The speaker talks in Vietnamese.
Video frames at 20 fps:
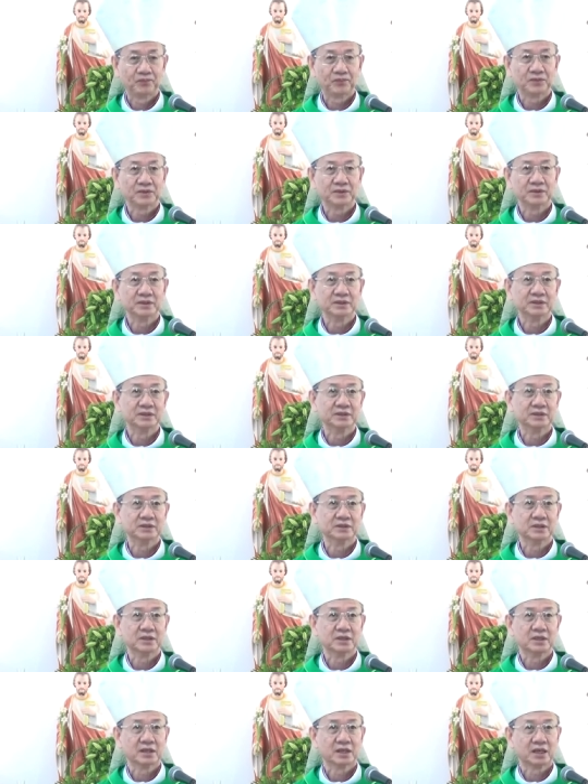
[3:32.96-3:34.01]
từ
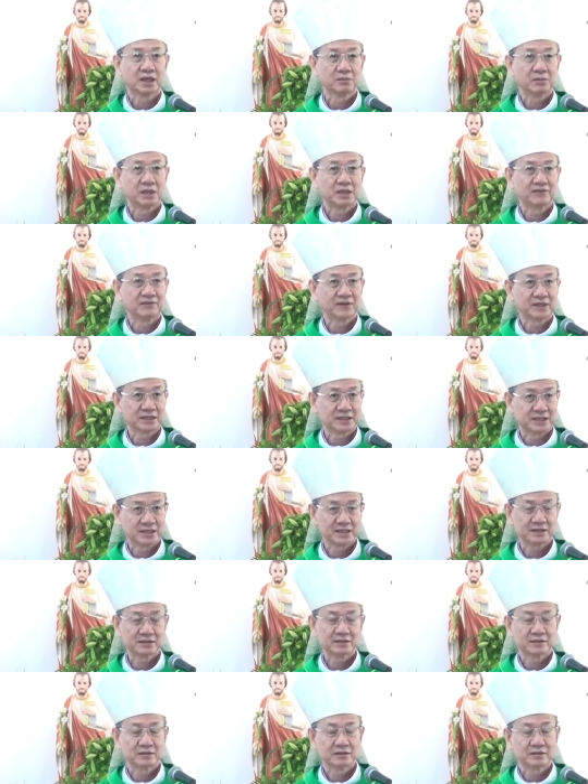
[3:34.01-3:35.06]
cái bánh vật chất
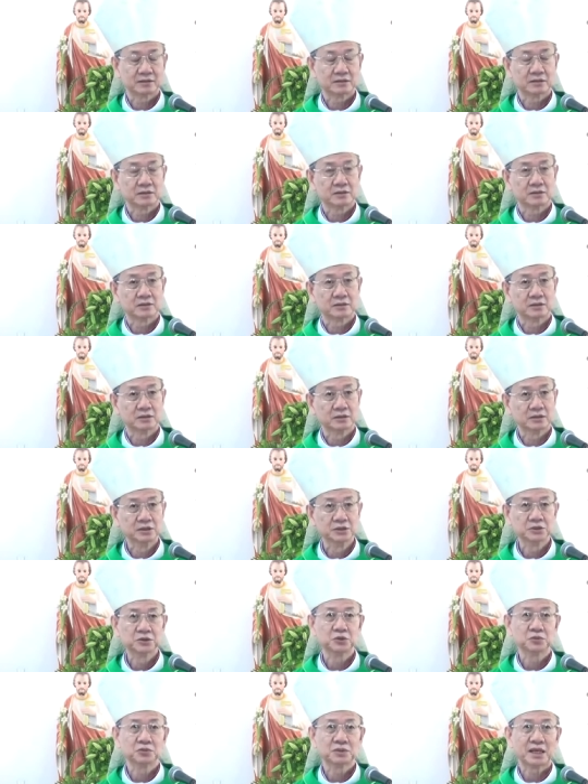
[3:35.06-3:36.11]

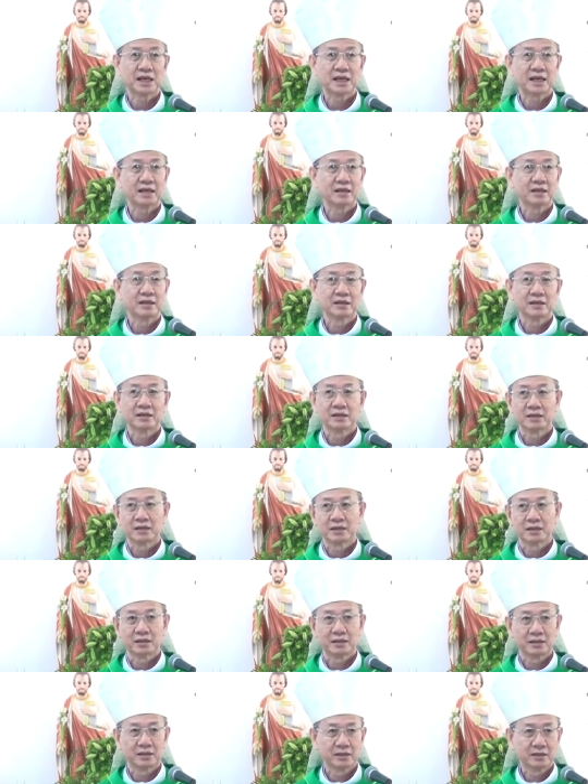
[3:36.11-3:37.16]
hướng chúng ta
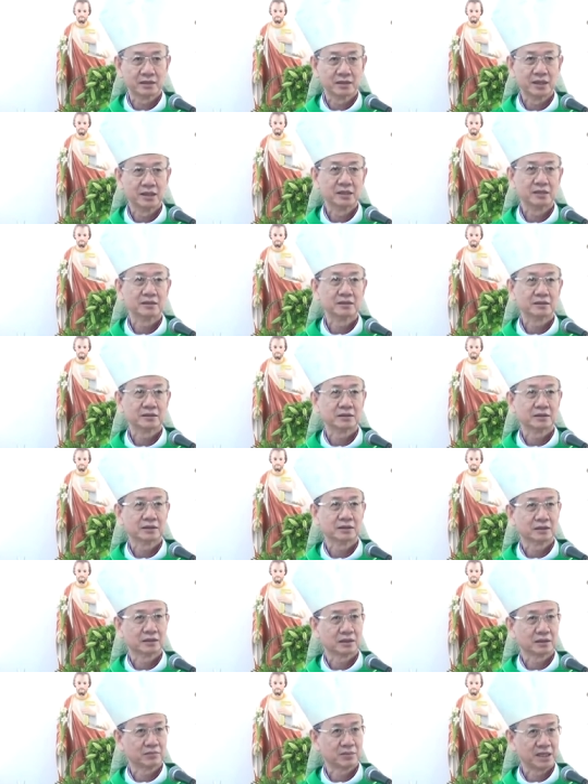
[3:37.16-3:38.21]
đến
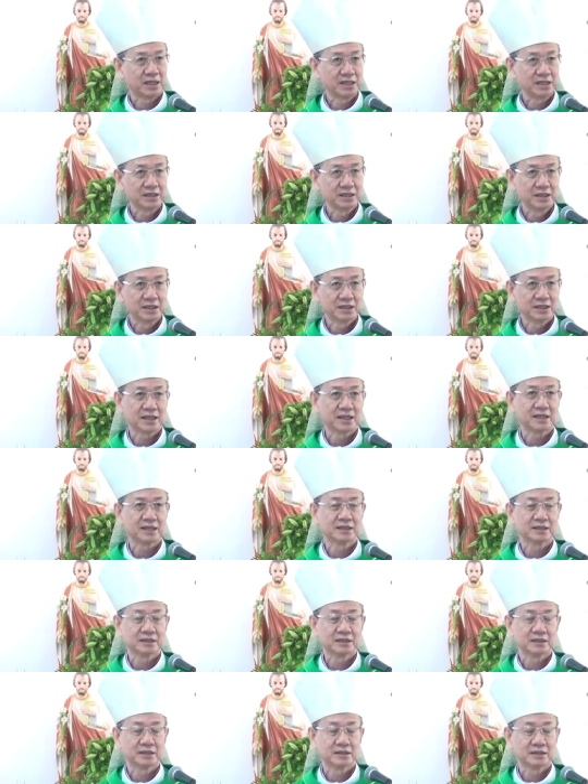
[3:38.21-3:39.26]
bánh tinh thần
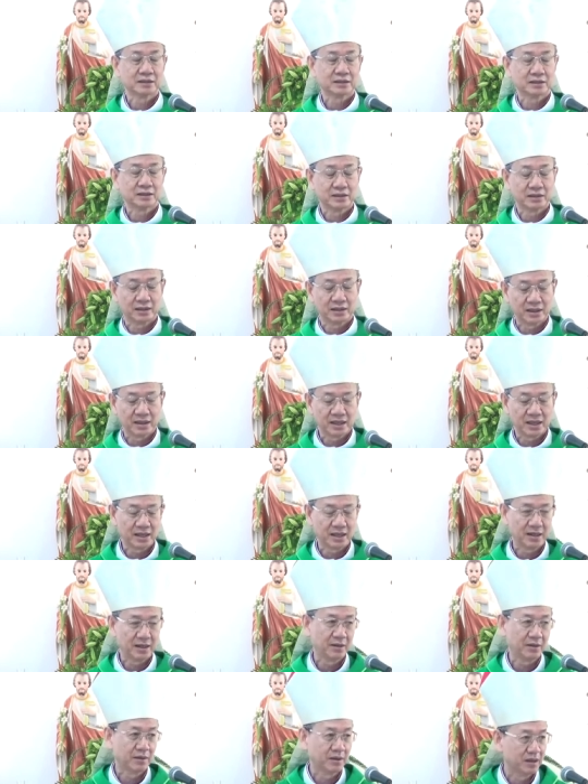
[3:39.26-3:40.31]

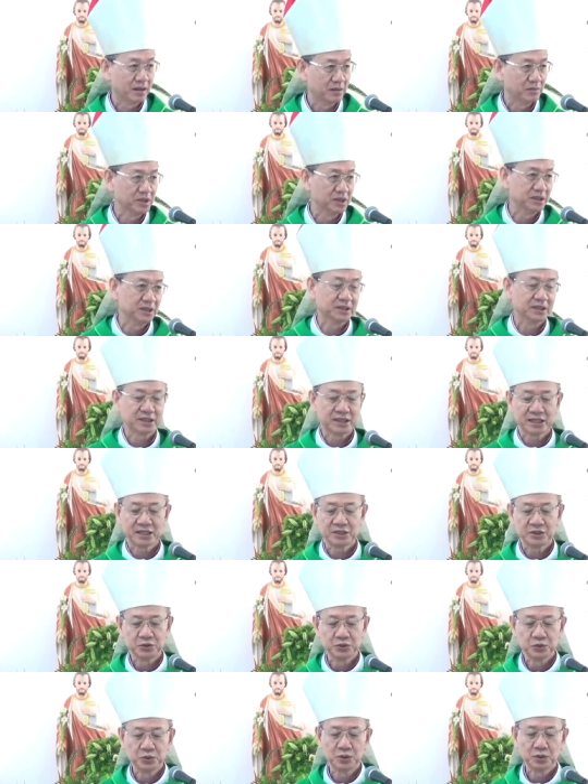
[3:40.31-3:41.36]
là mình thánh
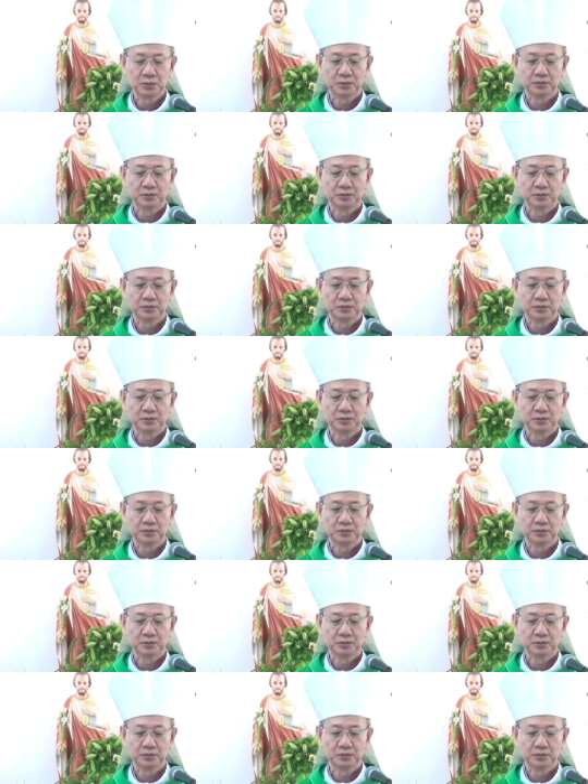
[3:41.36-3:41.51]
chúa